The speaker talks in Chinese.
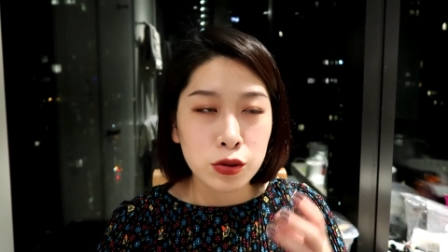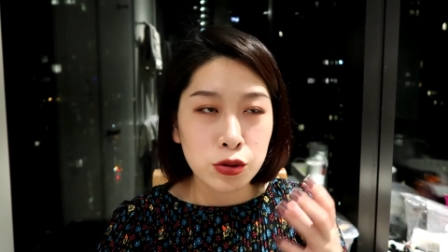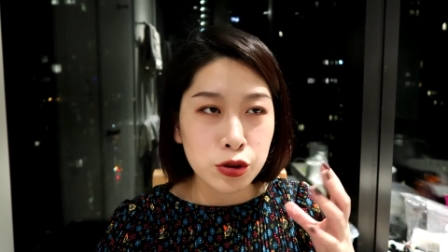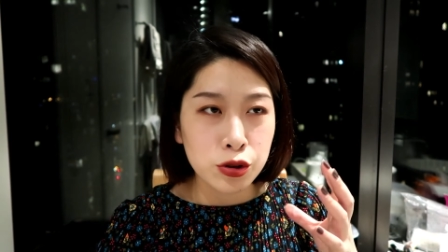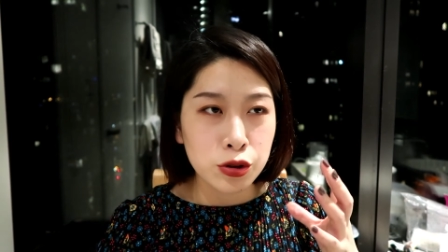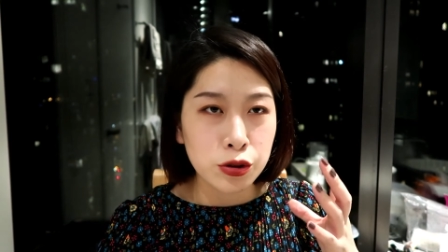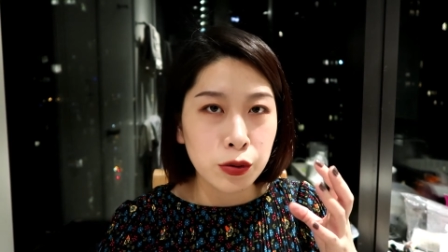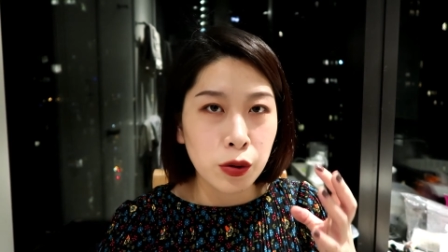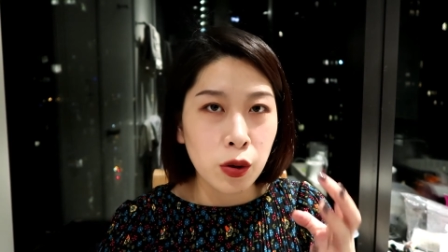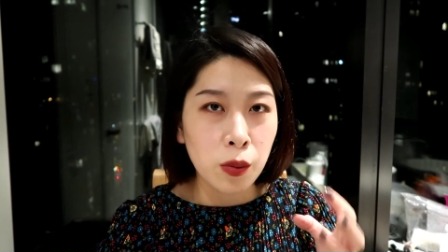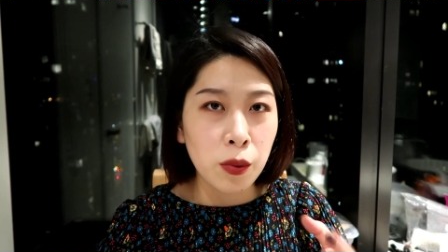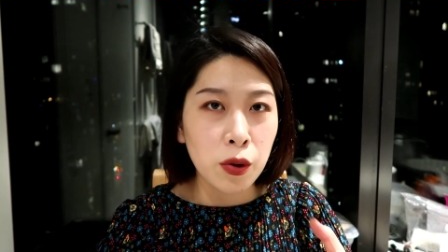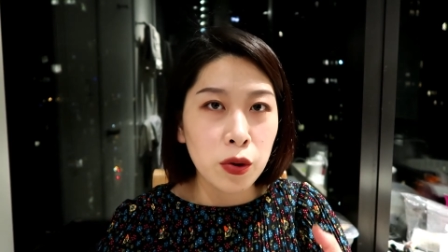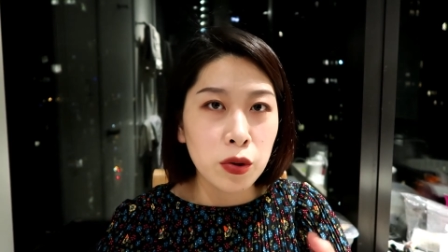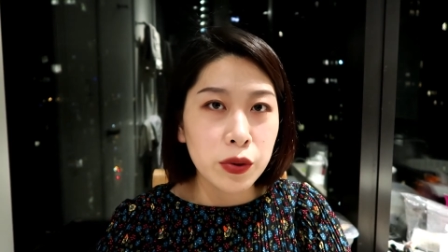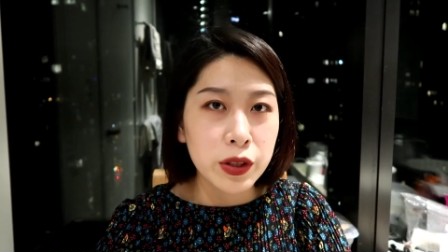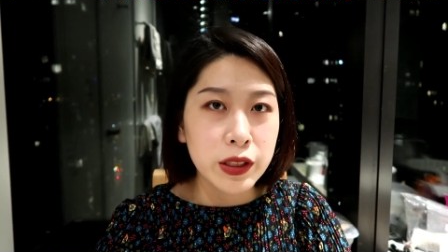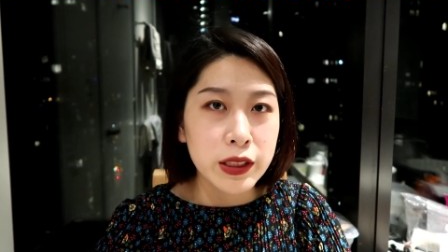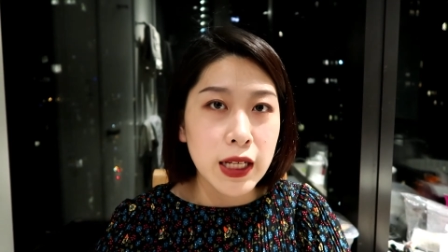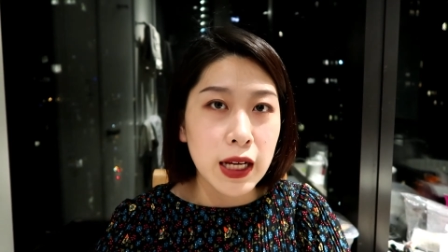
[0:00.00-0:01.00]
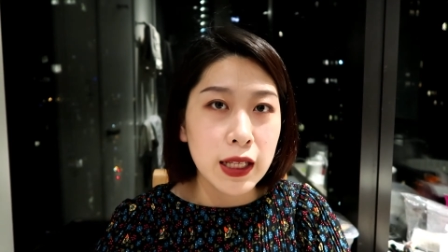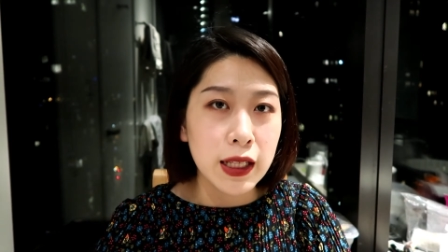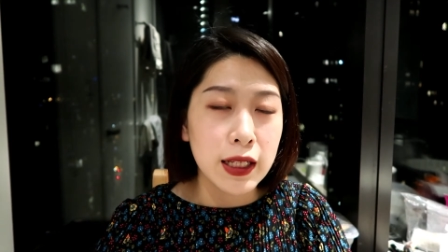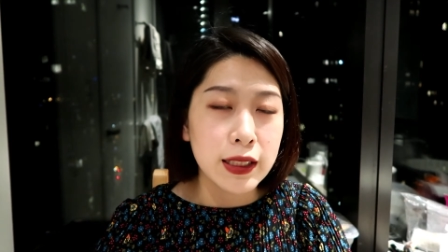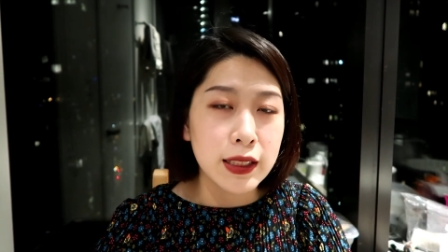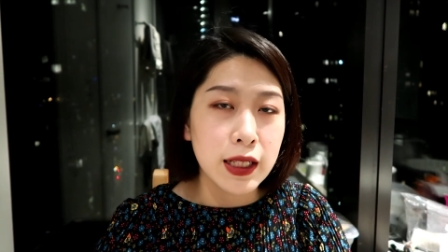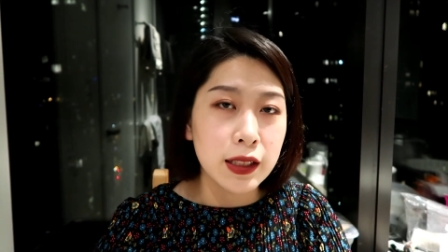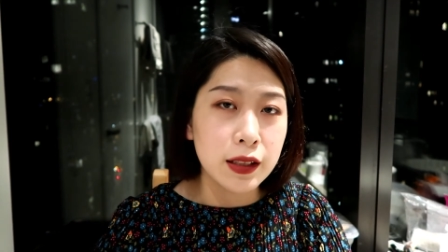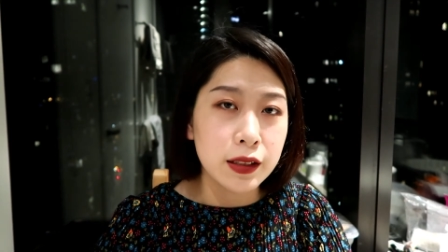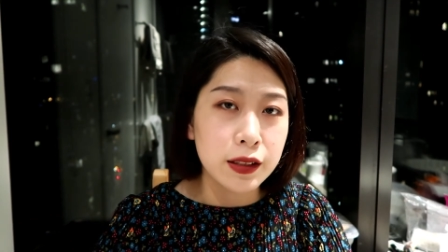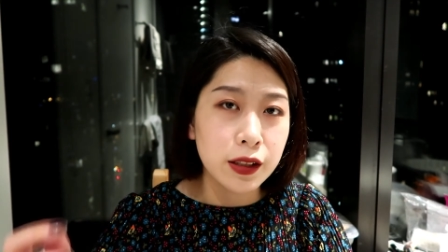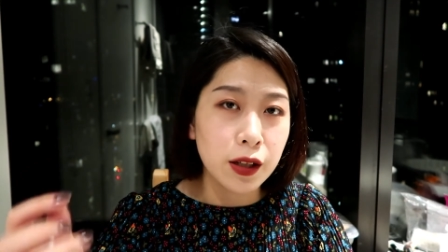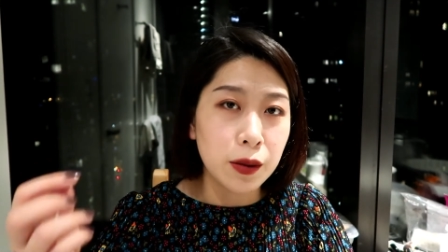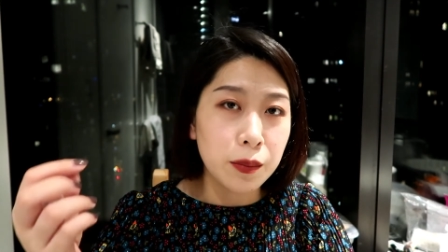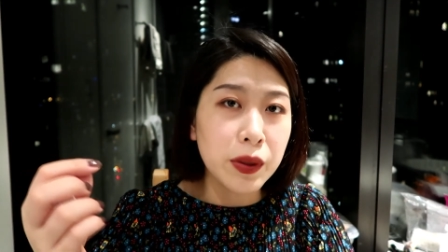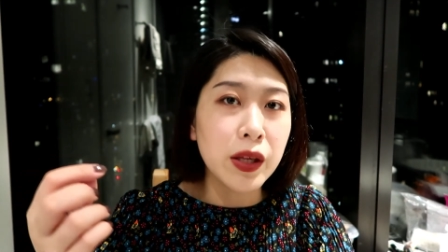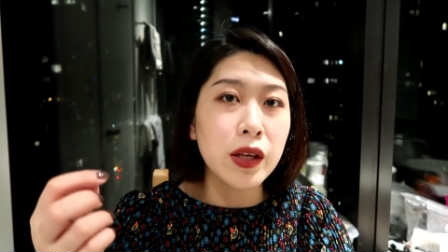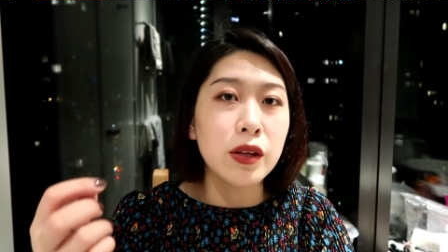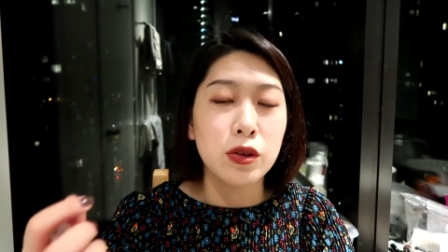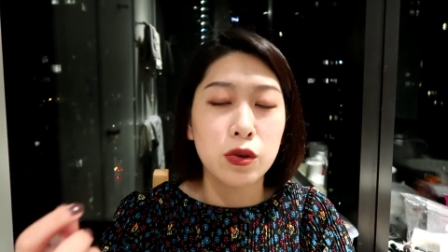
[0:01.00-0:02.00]
就是 o m o r o k i s a 他家的那个
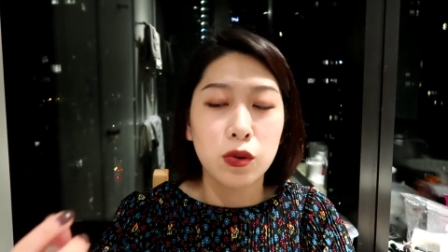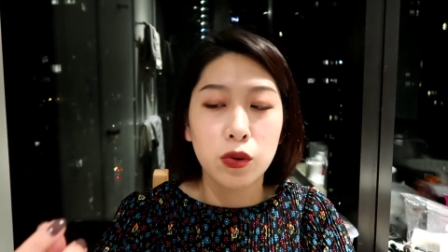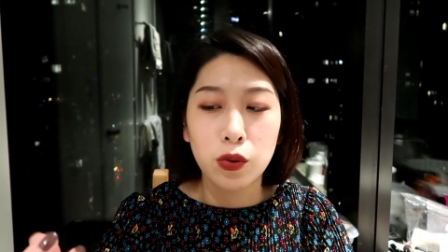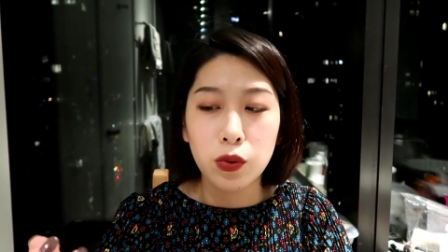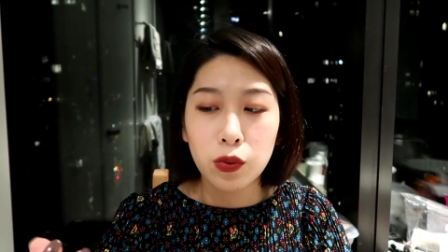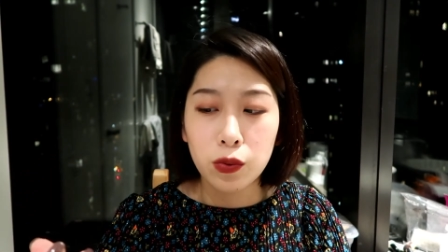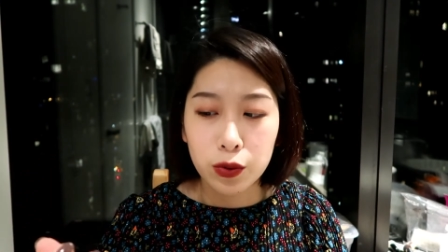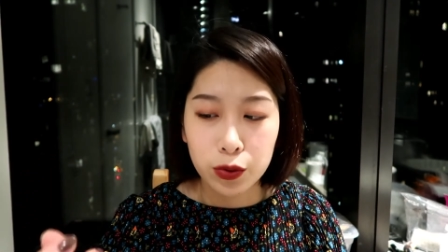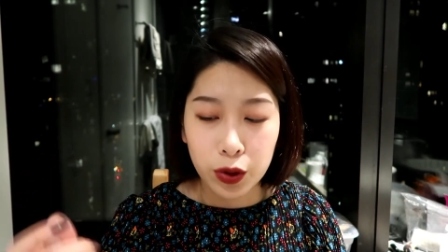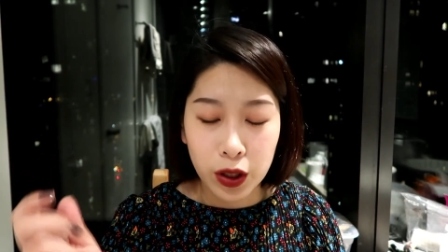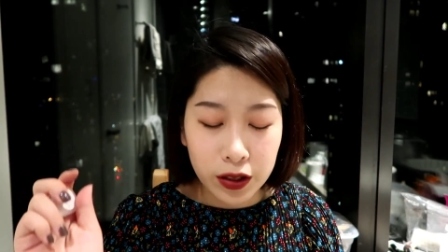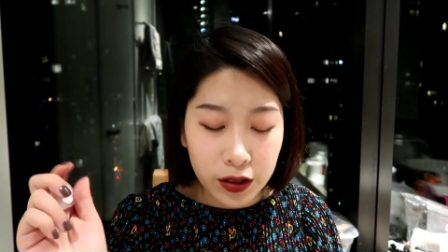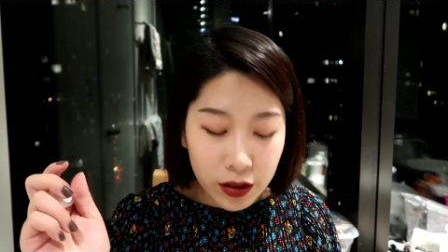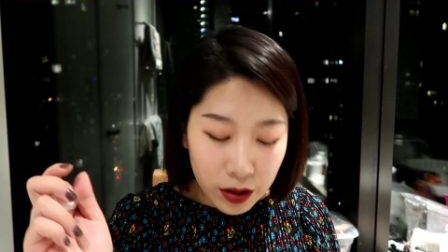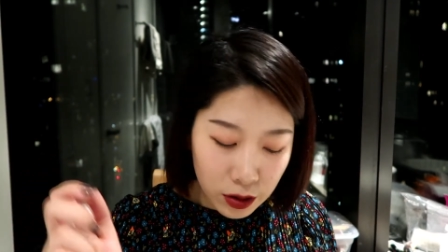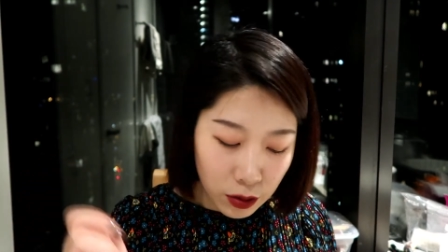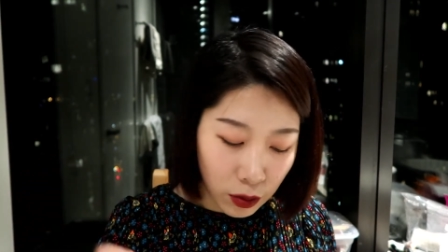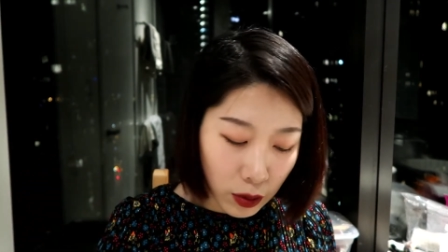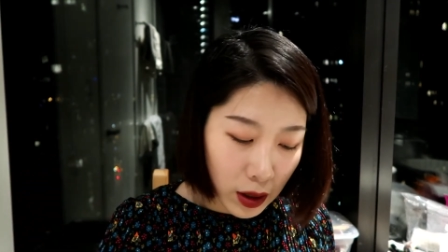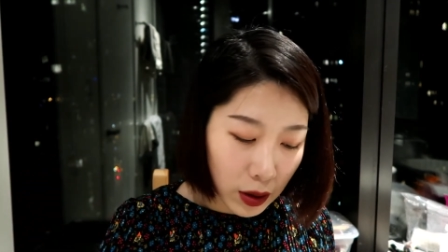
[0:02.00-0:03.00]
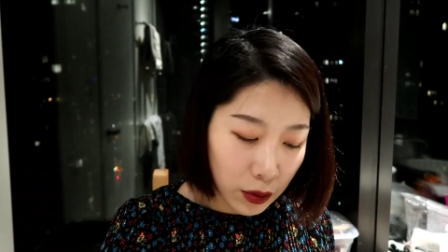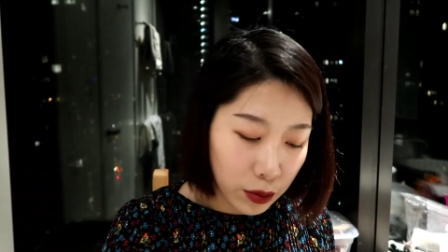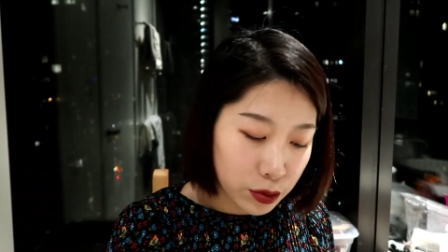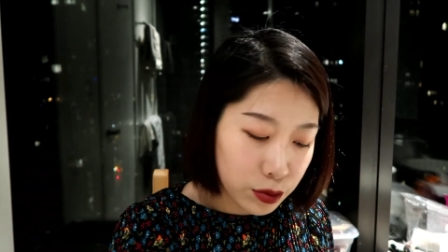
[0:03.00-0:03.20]
面油，我很喜欢，